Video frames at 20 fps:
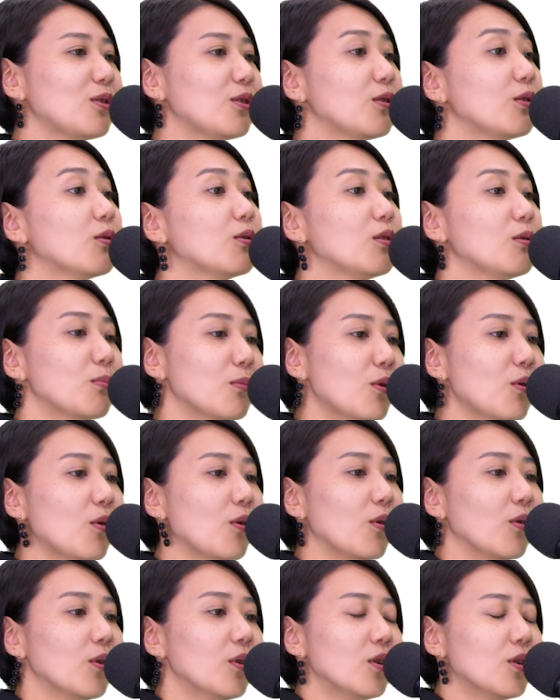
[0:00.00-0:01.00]
っていうより
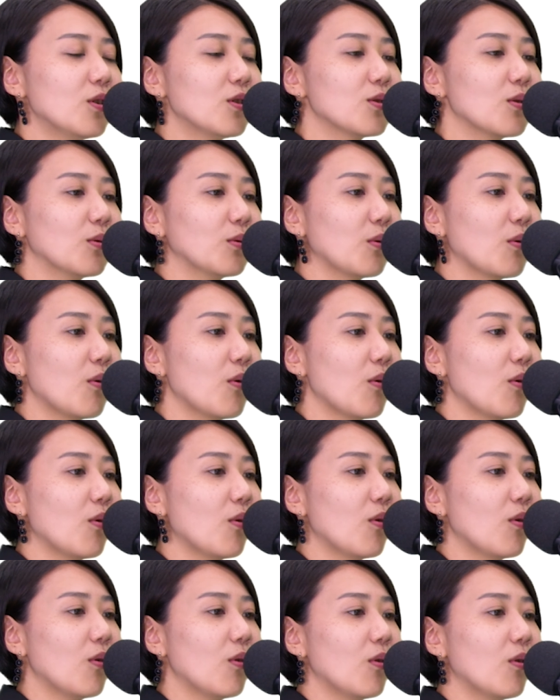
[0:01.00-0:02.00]
も、うん、そ
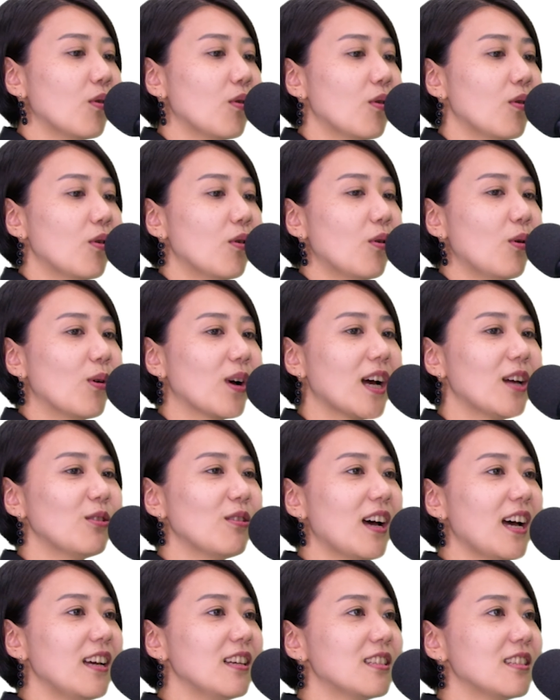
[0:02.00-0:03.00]
の他
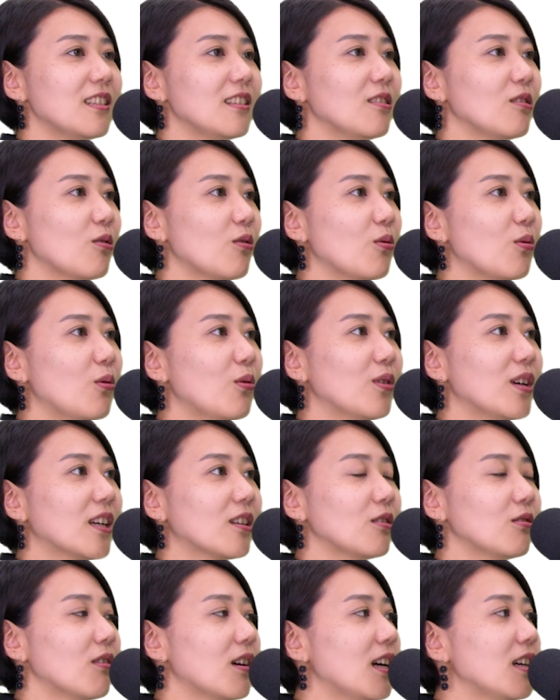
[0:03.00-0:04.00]
の配信の音
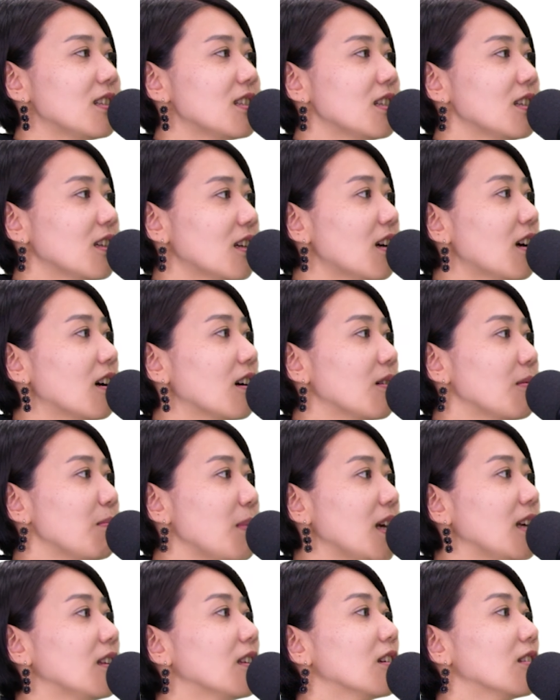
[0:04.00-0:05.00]
楽の配信が
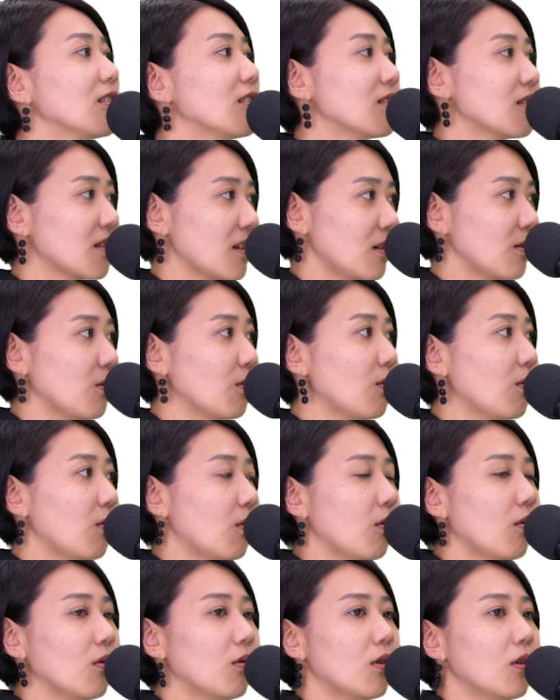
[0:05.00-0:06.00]
メインなんですけど、
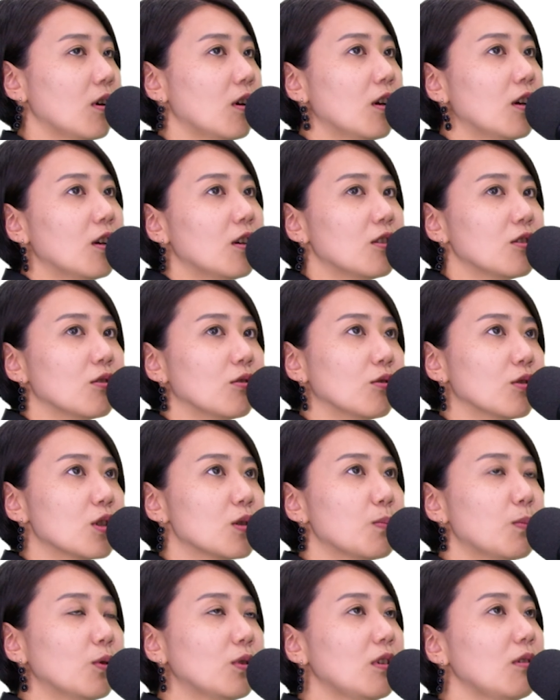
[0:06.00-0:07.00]
えー、その
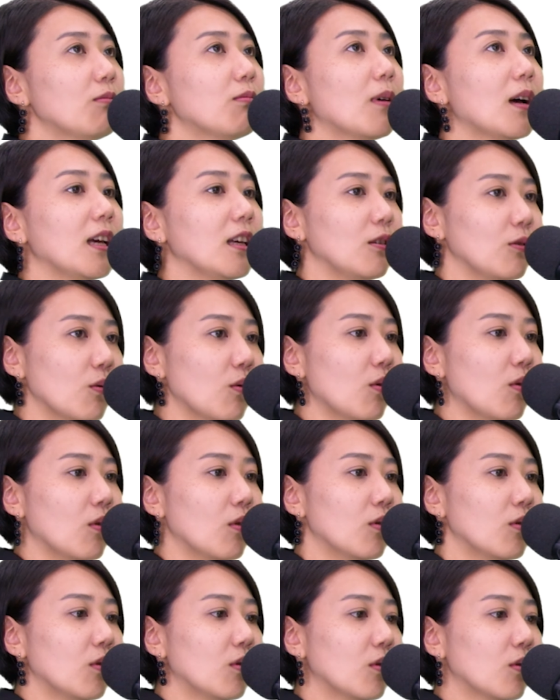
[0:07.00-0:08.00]
Spotify
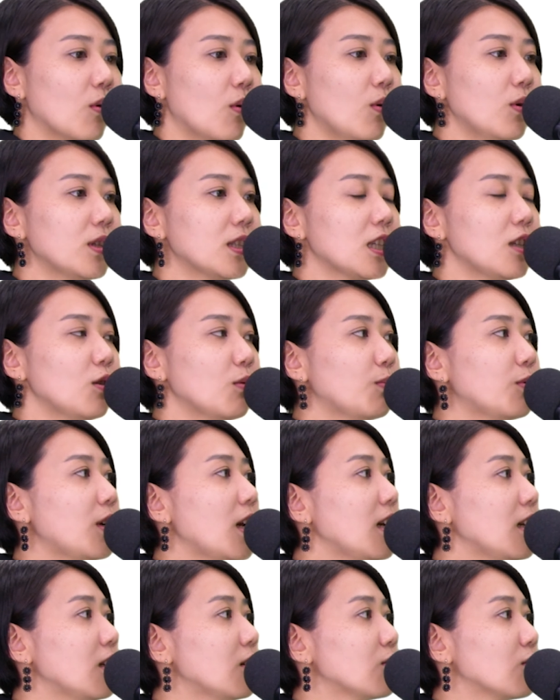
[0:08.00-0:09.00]
の公式の
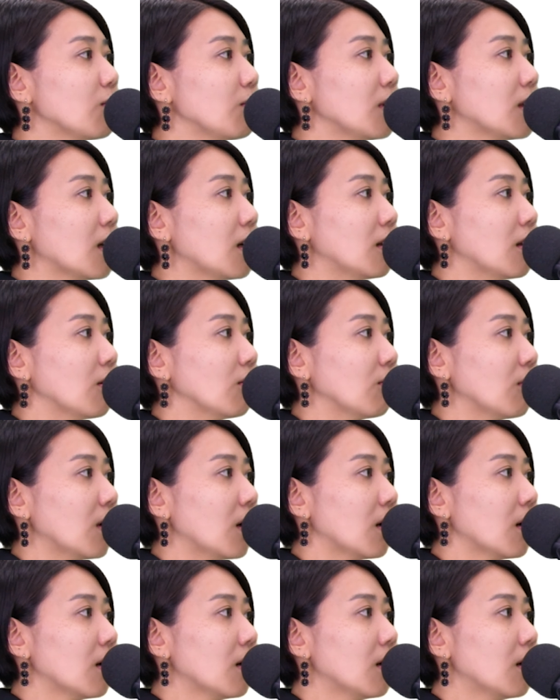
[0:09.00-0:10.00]
プレイリストみたいなの
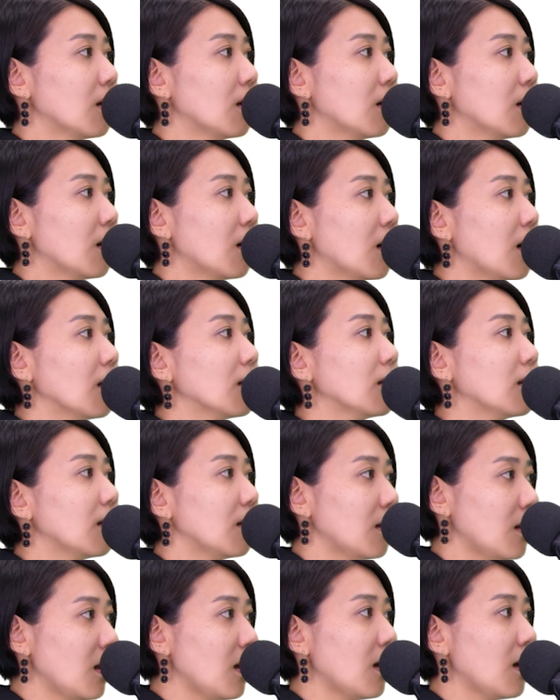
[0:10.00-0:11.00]
があっ
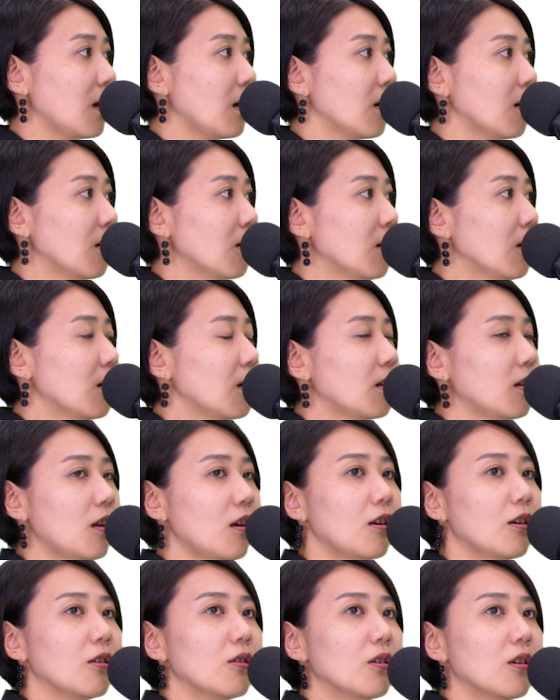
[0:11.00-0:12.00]
て、はいはい、
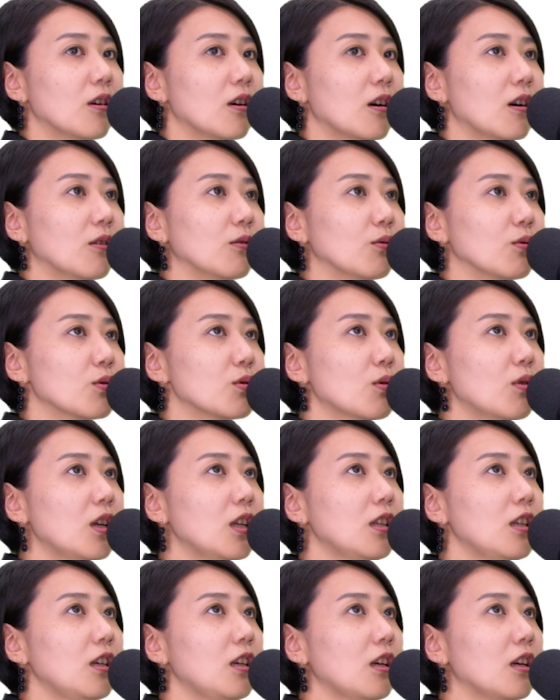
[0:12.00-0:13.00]
であのそ
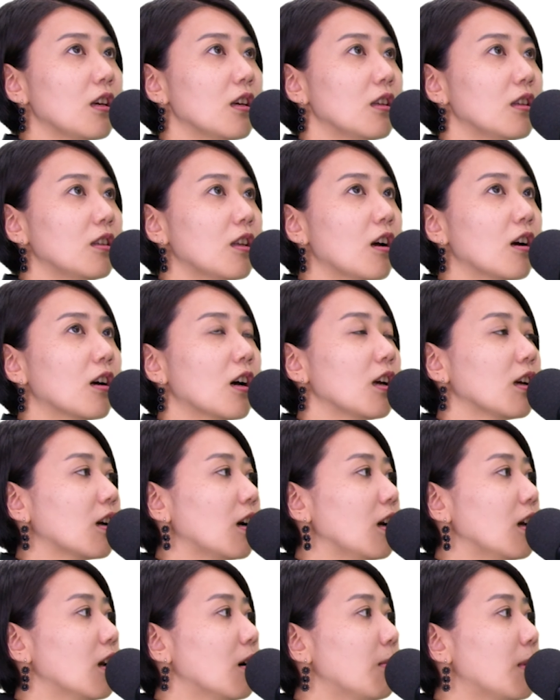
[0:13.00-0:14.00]
れに何回
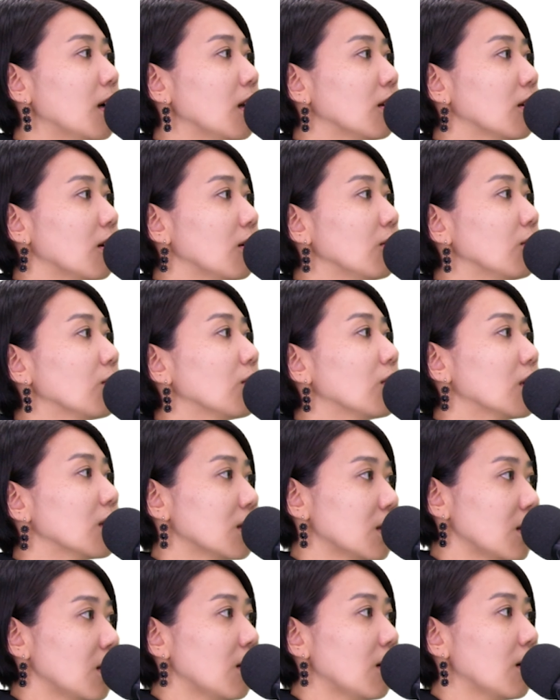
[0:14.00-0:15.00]
か選ばれたりとか
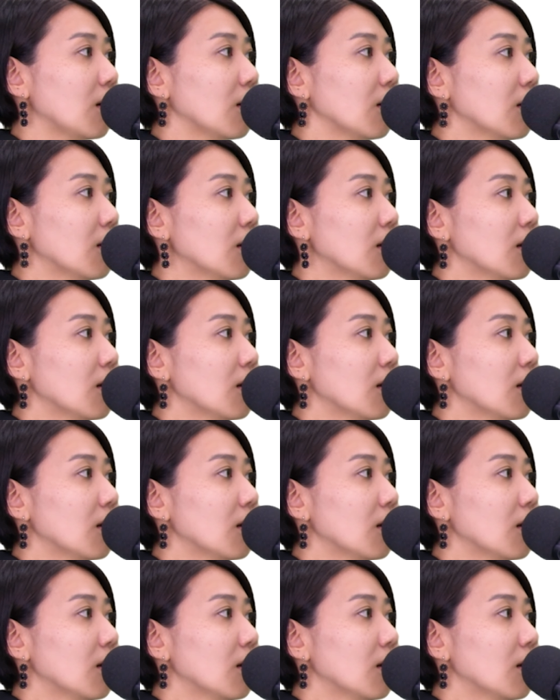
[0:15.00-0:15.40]
して